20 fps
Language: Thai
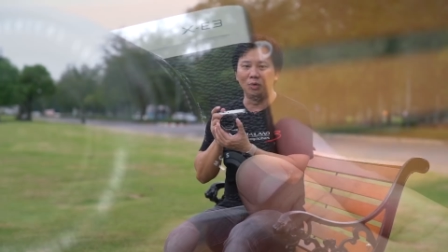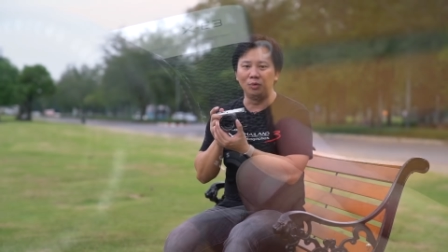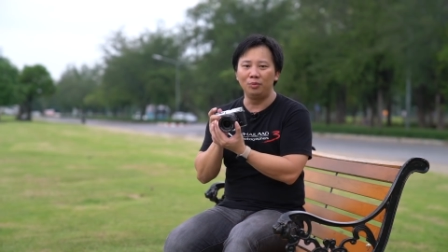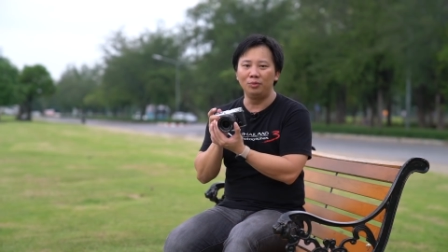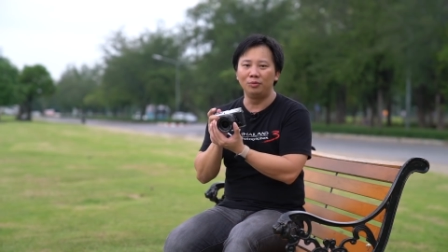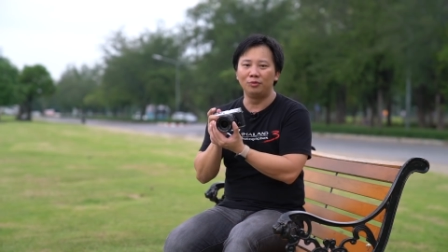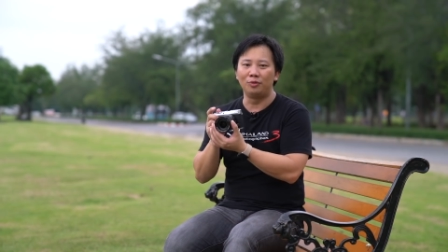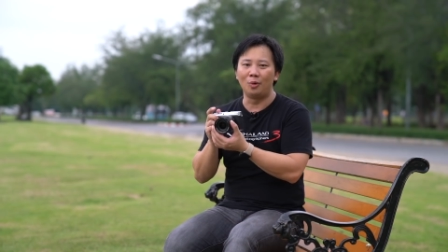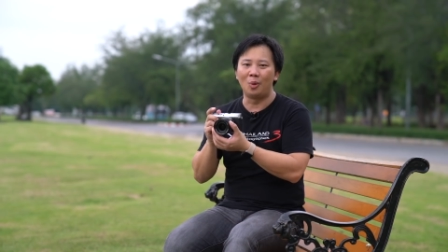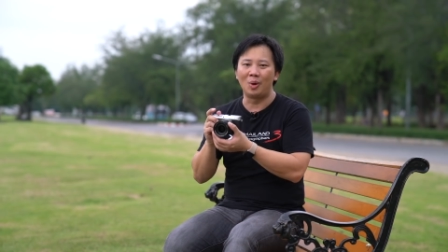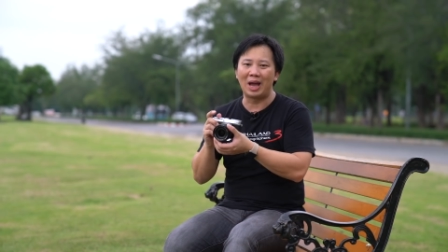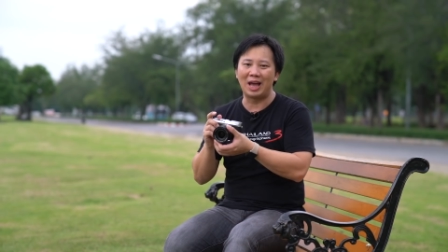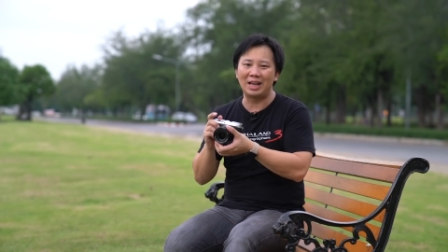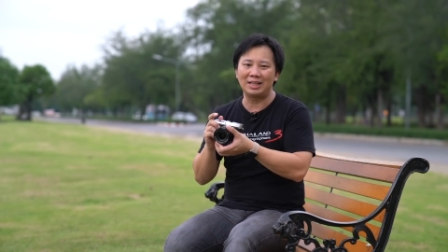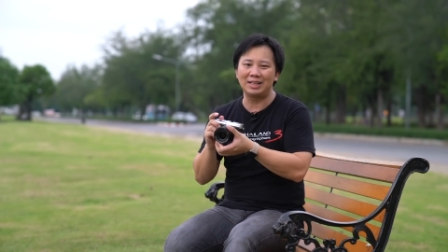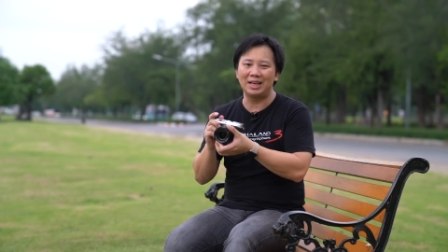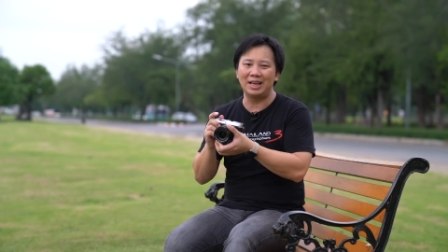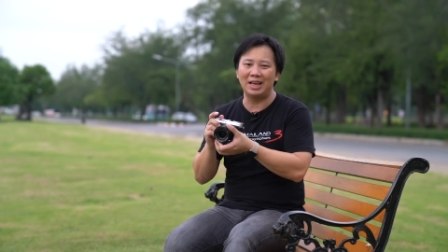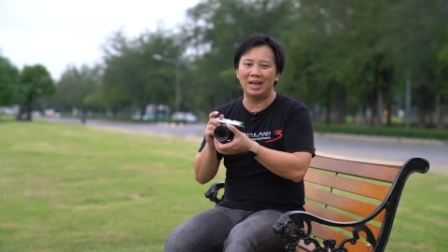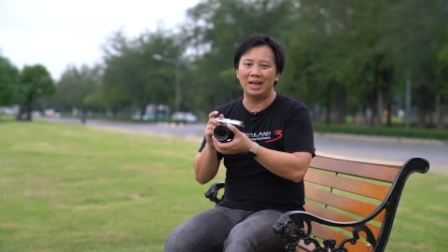มุนโฟกัส
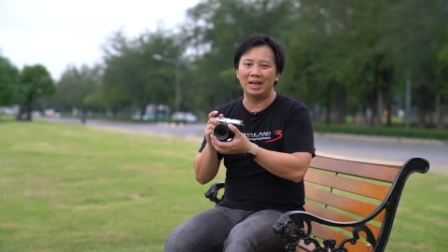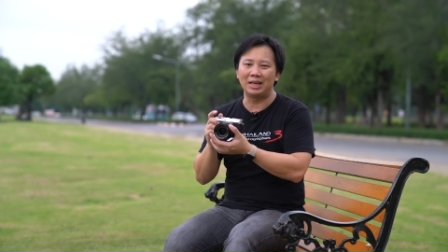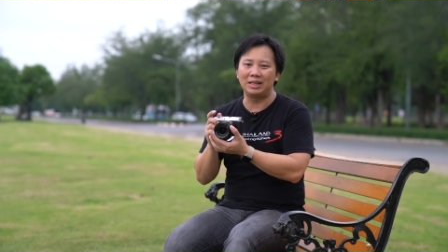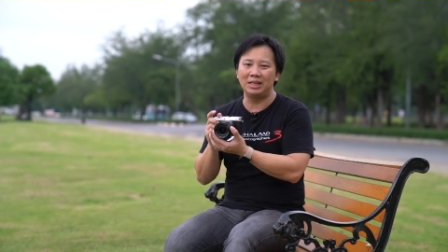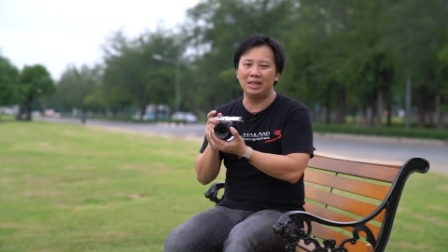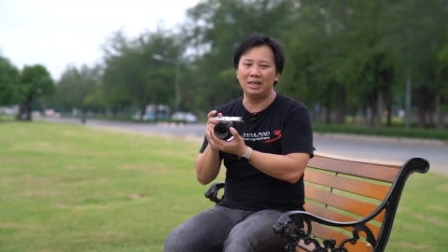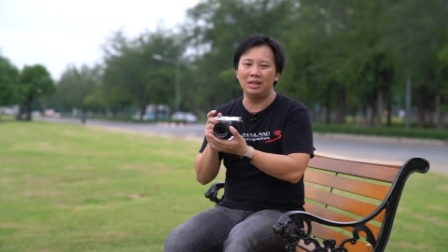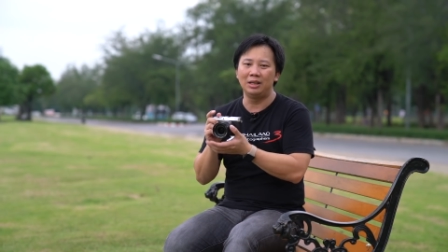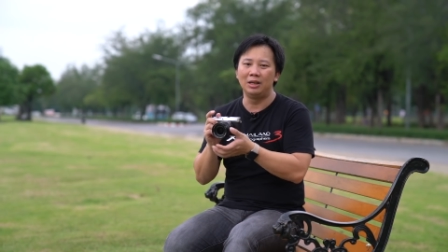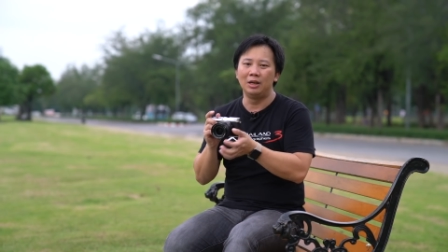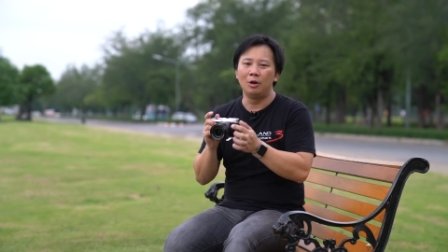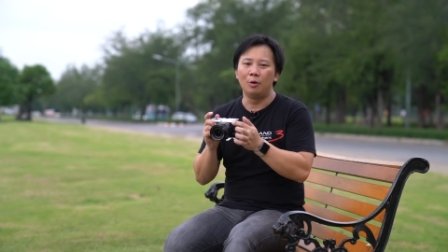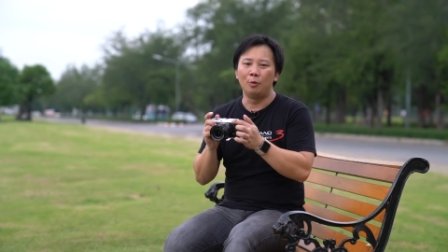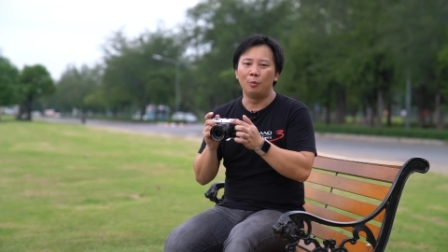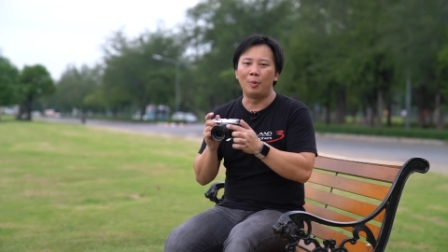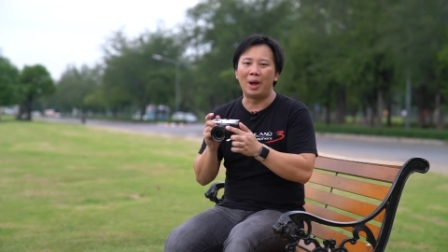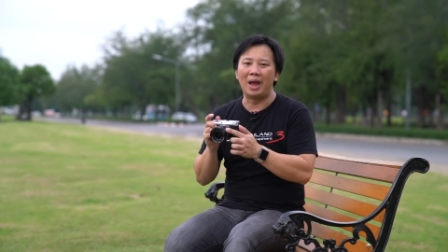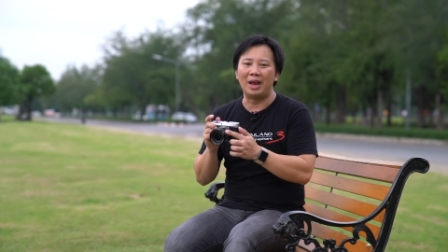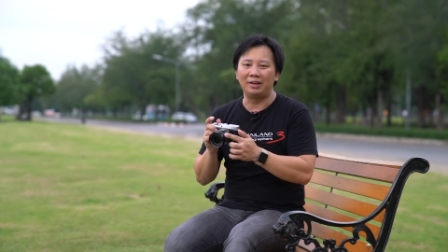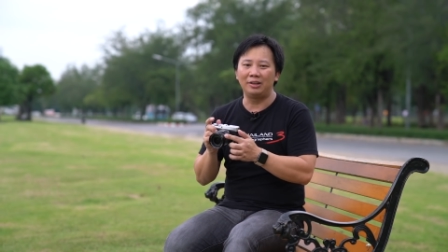เองที่
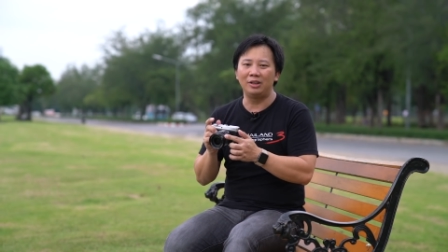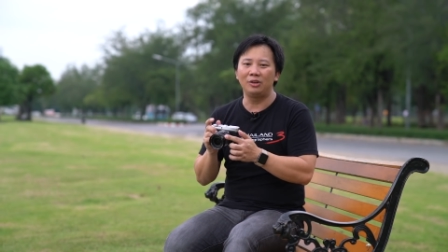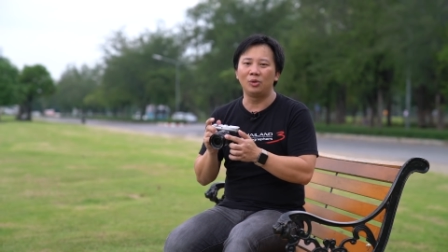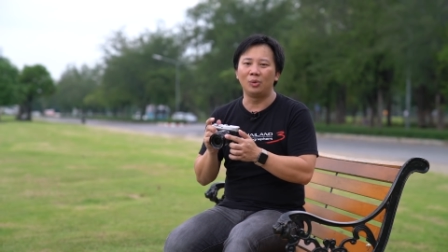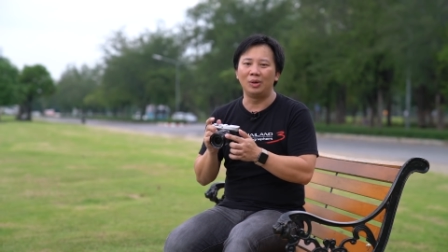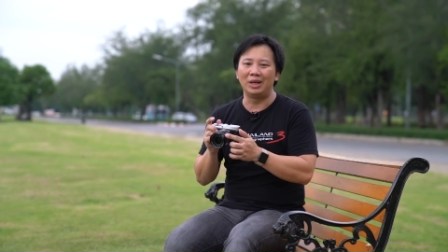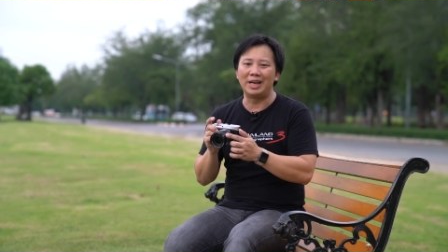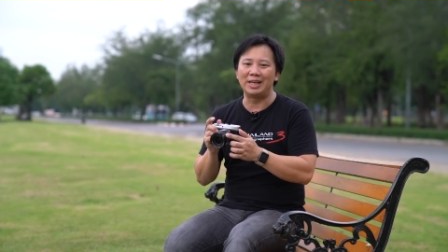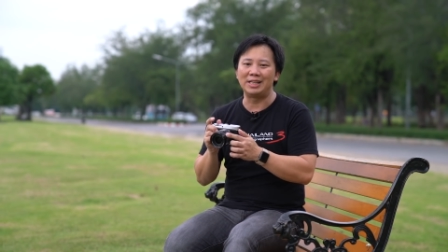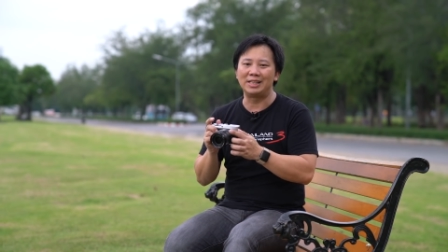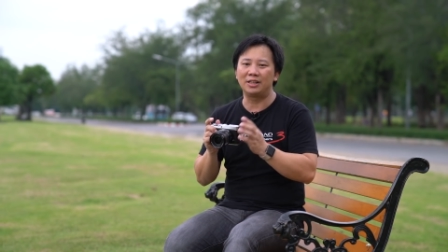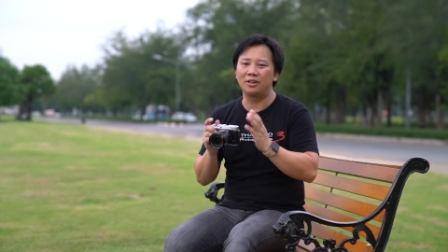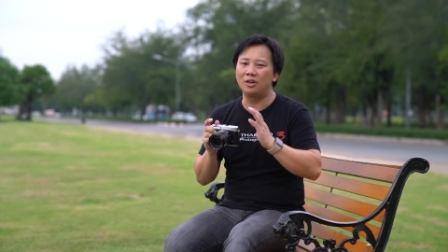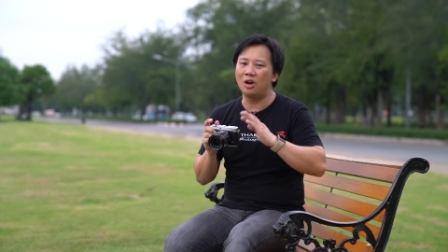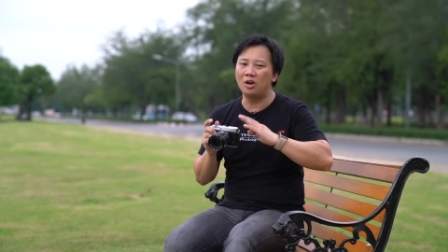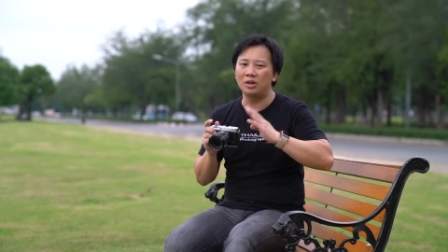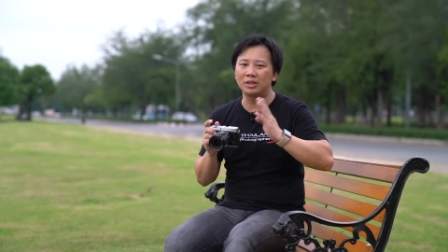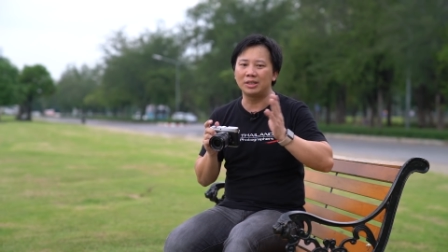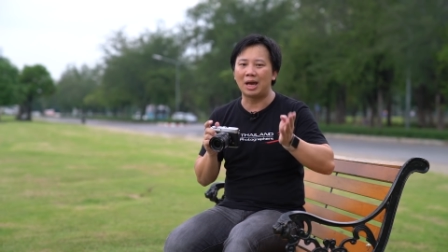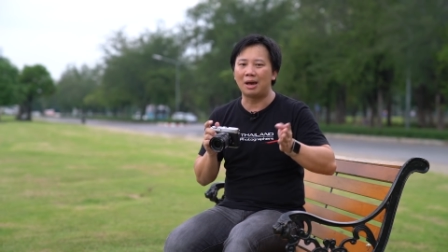แหวนที่ตัวเลนส์ก
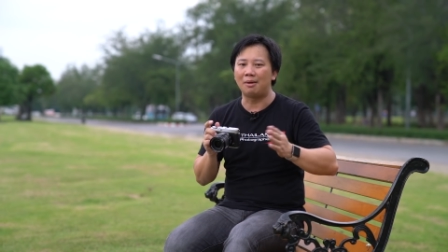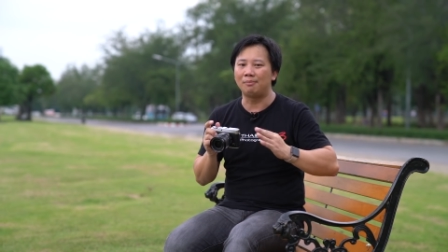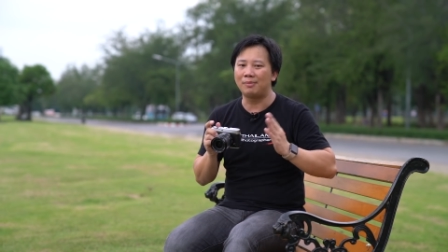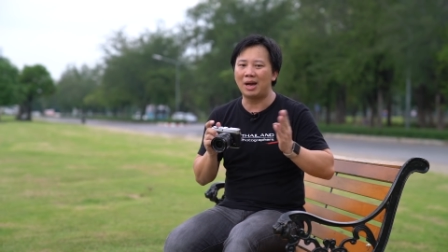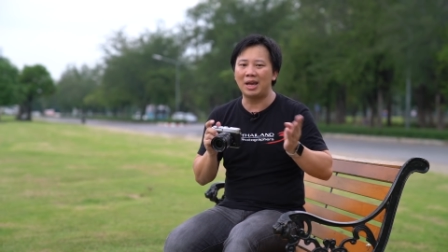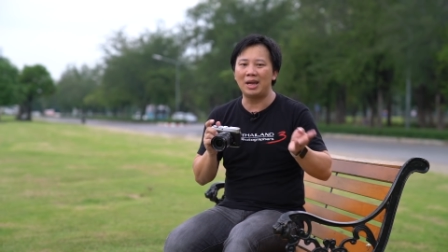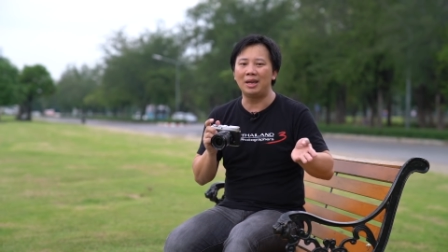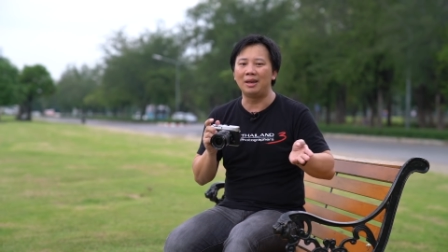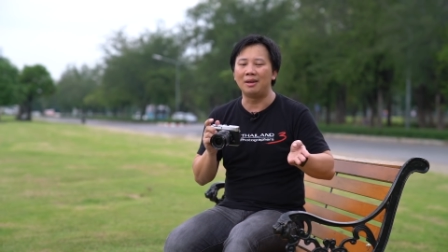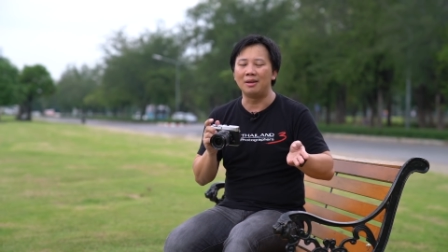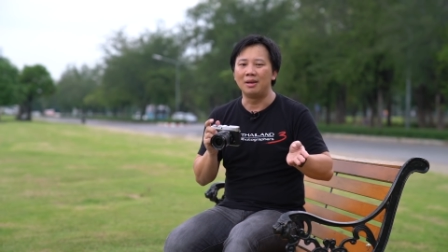ล้องจะไม่